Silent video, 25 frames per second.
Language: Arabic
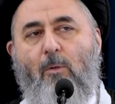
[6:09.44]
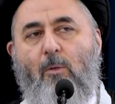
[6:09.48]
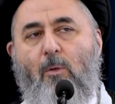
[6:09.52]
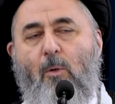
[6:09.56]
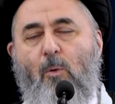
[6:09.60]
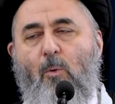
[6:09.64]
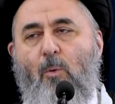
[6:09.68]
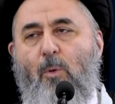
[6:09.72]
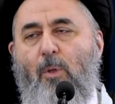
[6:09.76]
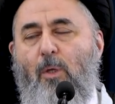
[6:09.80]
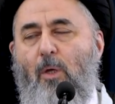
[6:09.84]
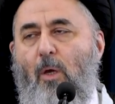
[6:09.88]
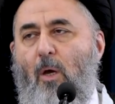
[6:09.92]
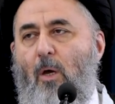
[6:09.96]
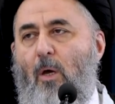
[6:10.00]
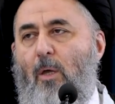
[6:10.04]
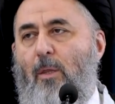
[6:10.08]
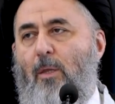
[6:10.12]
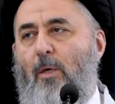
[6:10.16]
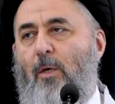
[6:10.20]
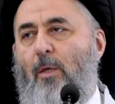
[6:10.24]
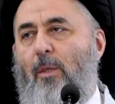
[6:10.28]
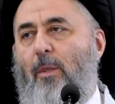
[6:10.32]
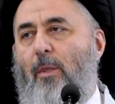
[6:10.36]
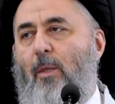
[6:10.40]
توضيح
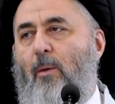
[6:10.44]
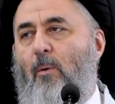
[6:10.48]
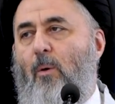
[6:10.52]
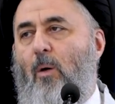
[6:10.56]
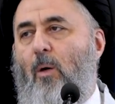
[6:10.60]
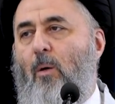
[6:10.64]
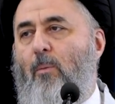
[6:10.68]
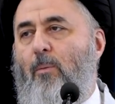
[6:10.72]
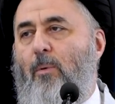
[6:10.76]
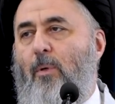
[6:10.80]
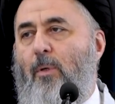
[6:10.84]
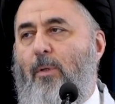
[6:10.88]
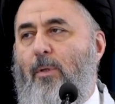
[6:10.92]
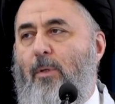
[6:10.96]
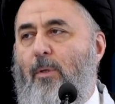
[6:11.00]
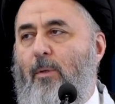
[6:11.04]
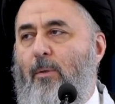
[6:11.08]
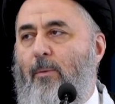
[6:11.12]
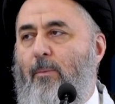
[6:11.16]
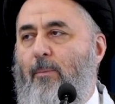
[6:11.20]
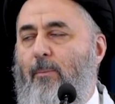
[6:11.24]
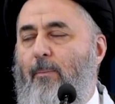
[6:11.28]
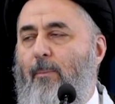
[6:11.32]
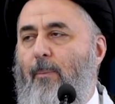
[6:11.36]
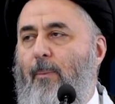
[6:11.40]
هذه الضوابط
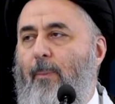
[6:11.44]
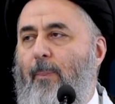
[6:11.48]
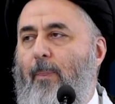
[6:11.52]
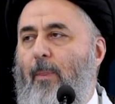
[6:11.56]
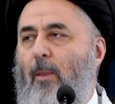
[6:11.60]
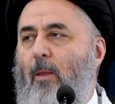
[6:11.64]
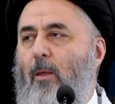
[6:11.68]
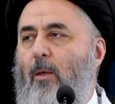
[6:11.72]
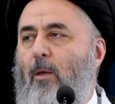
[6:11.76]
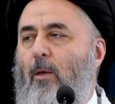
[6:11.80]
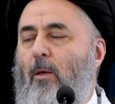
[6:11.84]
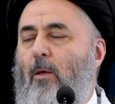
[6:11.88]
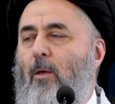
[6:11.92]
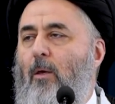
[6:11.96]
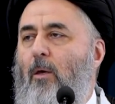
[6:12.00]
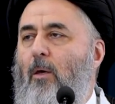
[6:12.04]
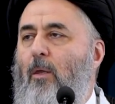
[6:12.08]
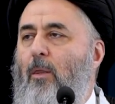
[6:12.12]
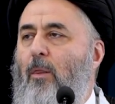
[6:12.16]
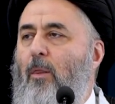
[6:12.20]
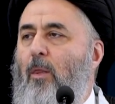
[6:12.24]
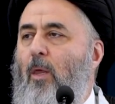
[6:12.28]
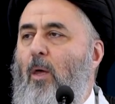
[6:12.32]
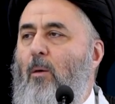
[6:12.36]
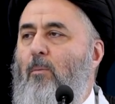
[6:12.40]

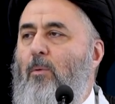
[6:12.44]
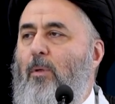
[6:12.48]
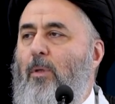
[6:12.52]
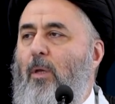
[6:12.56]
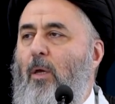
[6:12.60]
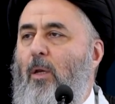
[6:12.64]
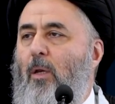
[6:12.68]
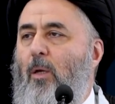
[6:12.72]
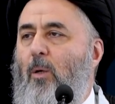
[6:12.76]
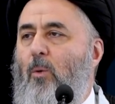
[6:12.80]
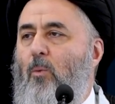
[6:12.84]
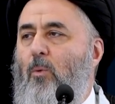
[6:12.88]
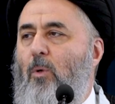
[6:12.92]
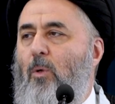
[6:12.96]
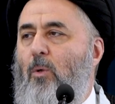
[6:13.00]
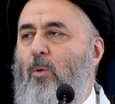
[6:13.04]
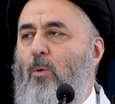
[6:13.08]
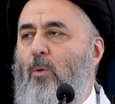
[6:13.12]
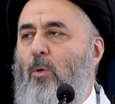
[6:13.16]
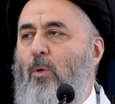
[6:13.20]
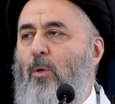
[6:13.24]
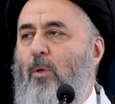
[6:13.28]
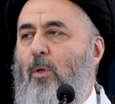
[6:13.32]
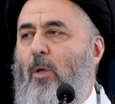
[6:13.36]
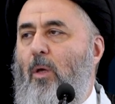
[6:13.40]
الضابط الأول
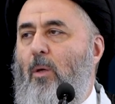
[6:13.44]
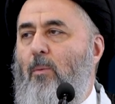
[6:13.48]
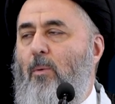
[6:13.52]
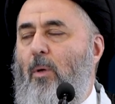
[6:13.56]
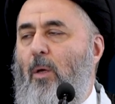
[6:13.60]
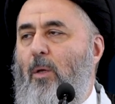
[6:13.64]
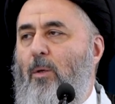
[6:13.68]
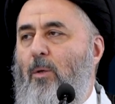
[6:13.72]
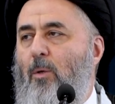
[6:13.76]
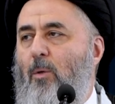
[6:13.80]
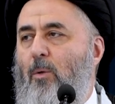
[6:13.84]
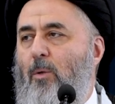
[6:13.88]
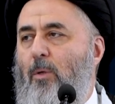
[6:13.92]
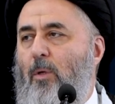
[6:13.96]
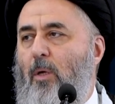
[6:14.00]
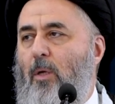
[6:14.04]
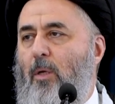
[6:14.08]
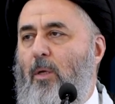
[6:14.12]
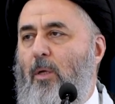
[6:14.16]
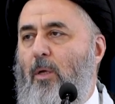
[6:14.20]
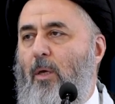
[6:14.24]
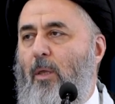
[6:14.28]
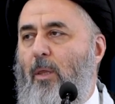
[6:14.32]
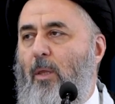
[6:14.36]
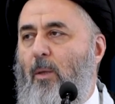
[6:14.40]
قلنا بأن هنالك